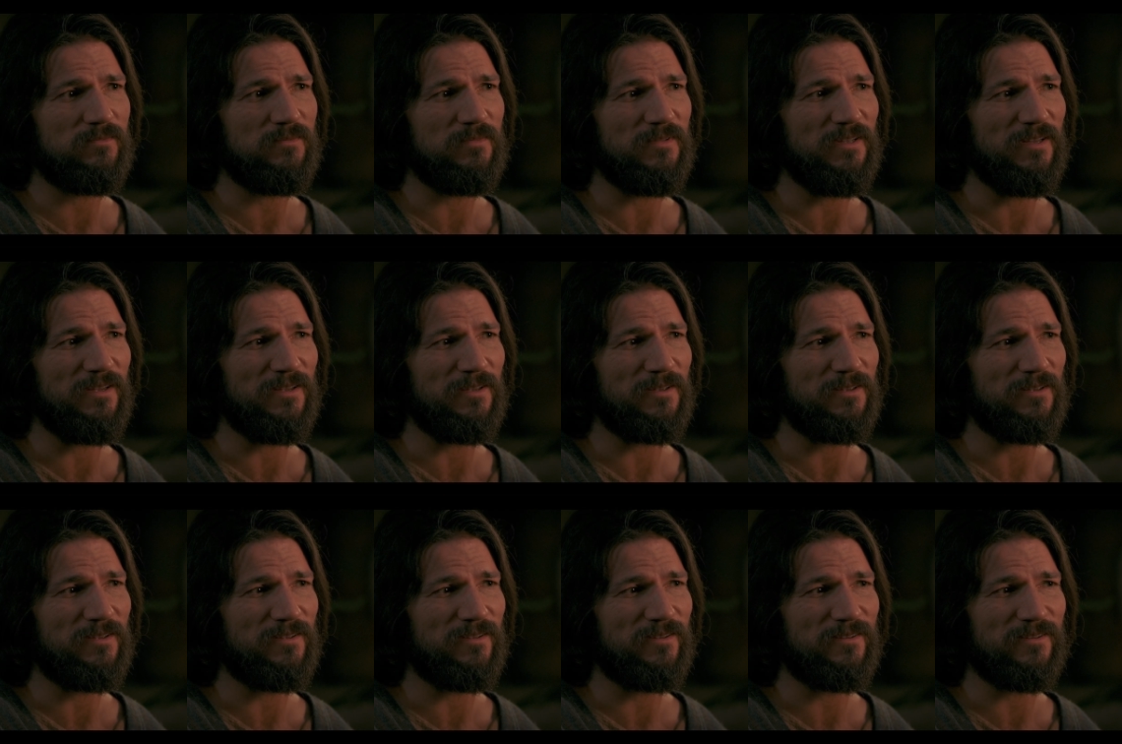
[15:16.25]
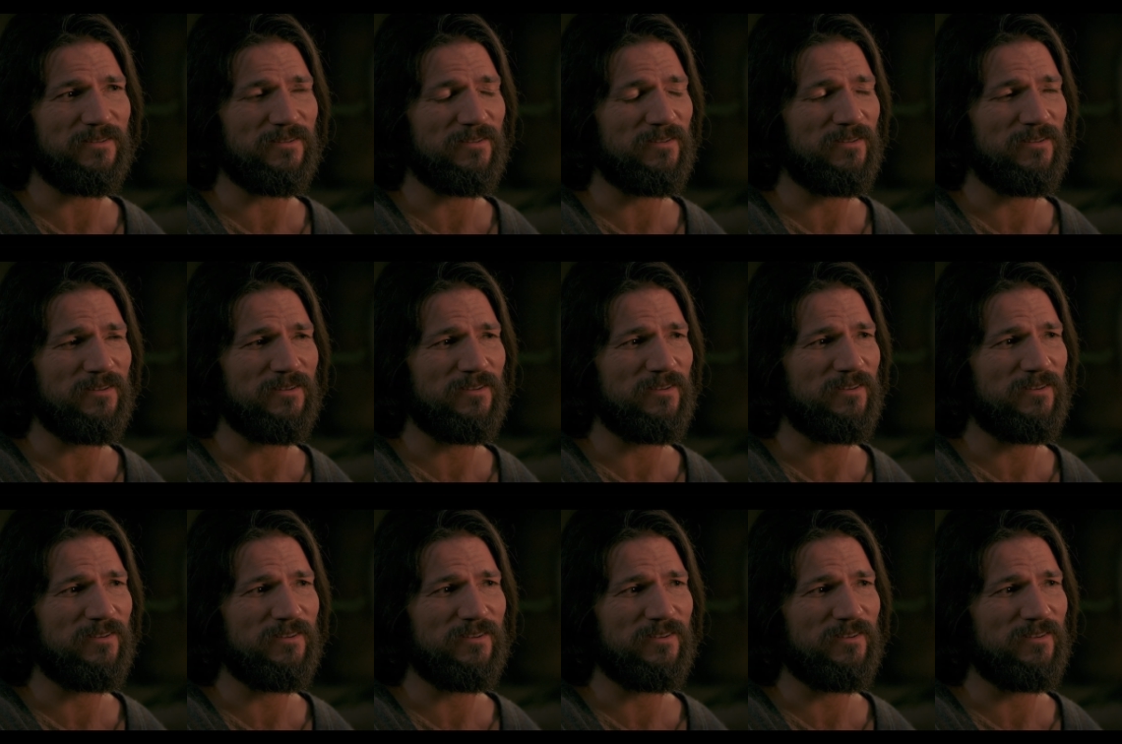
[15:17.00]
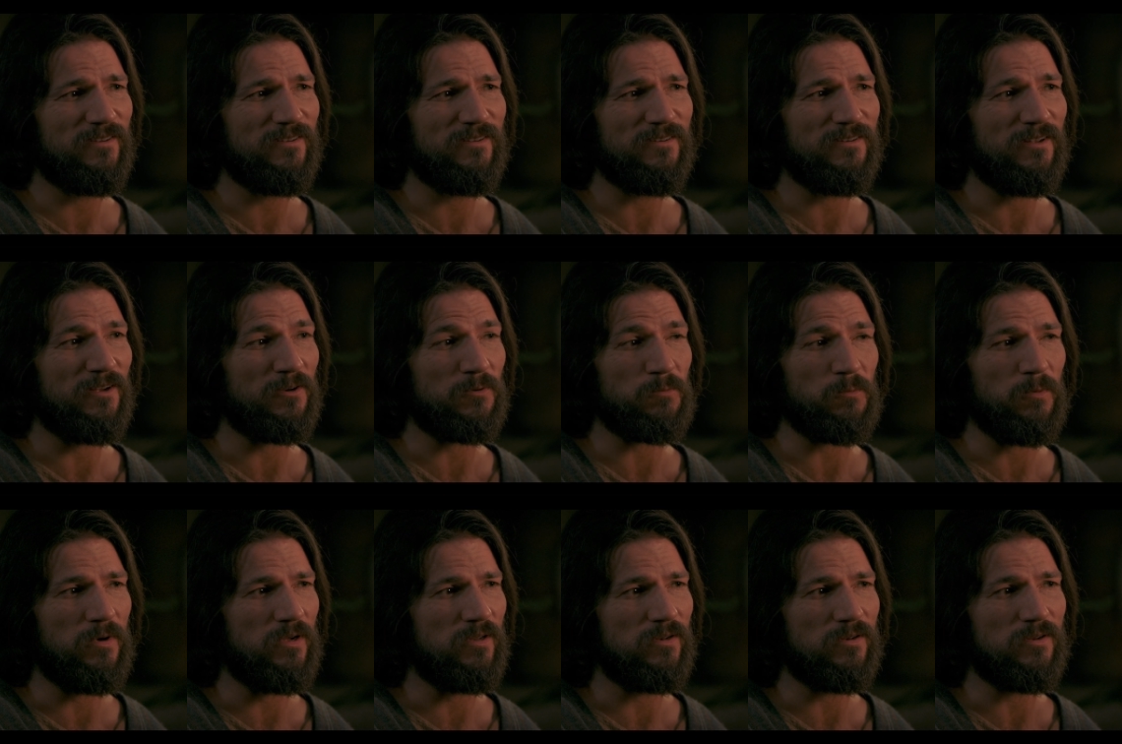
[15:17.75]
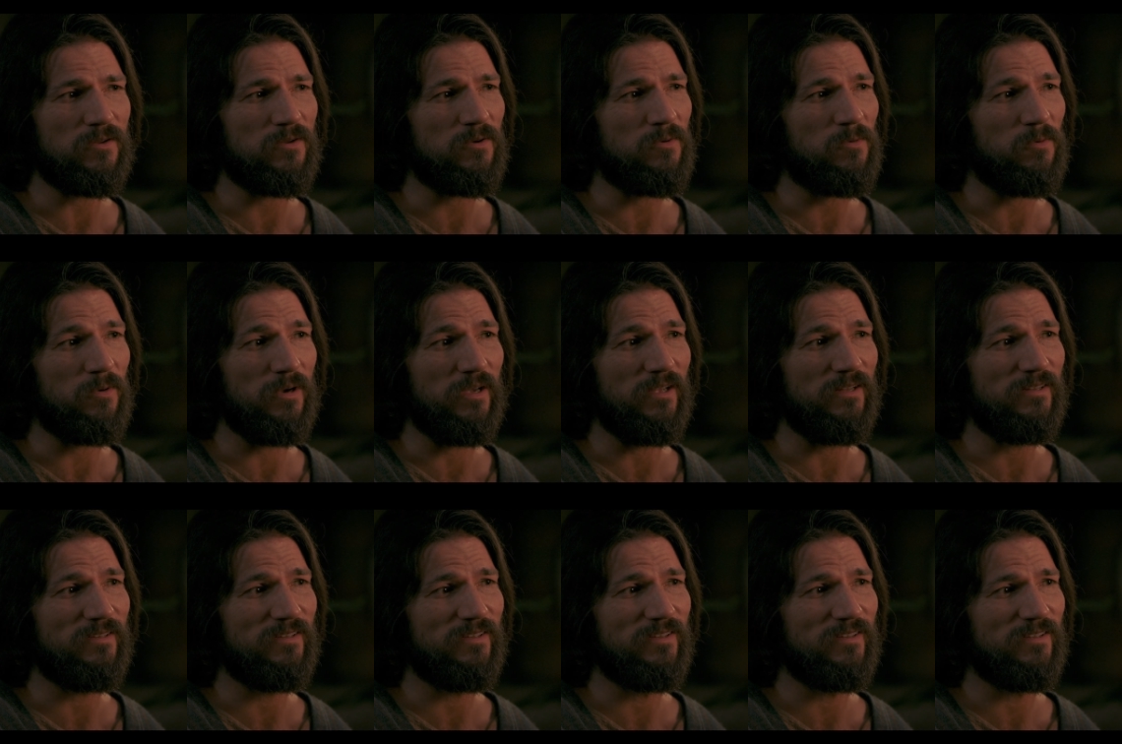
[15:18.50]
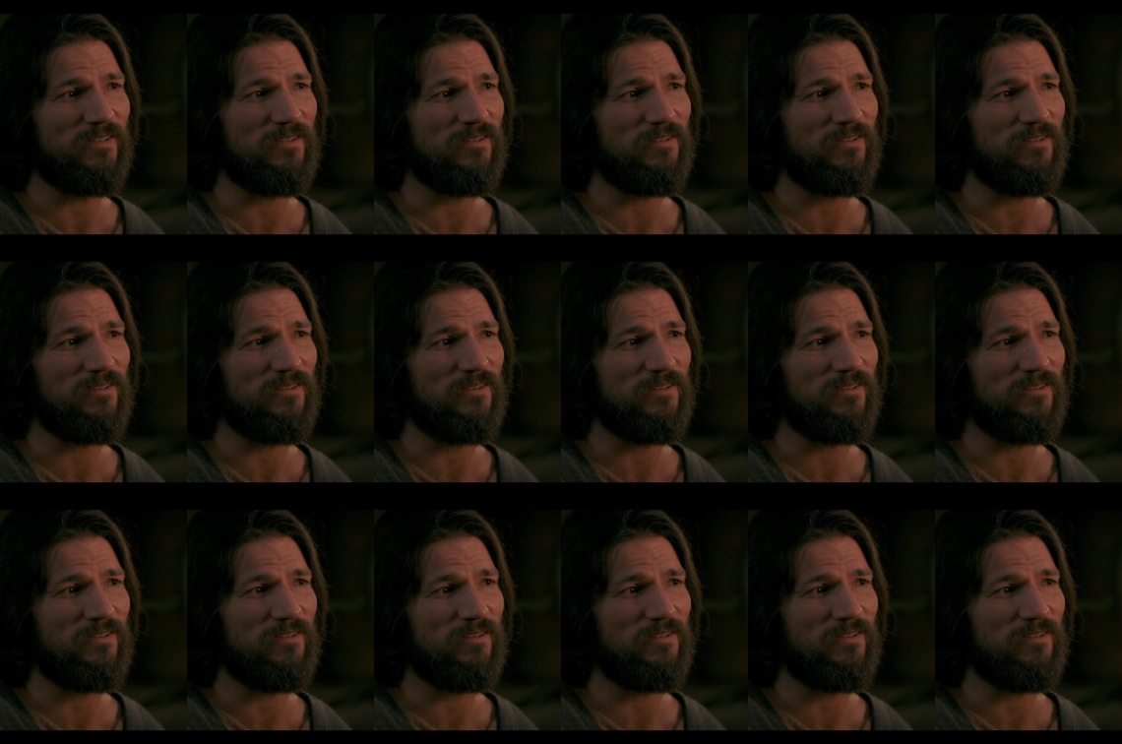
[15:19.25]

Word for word: いや少しも奪えない